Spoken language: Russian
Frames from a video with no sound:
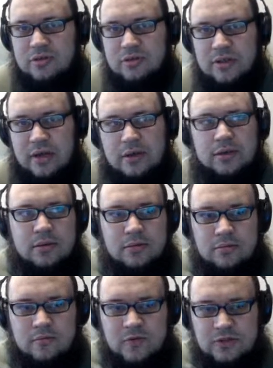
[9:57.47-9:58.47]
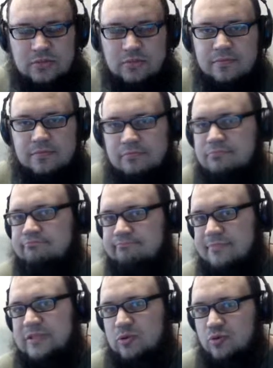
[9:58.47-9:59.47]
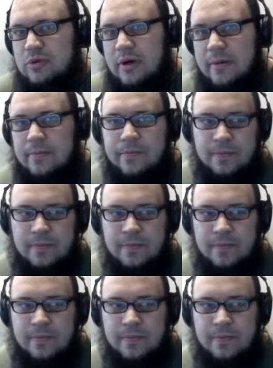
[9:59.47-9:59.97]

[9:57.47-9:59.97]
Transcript: на вот сюда.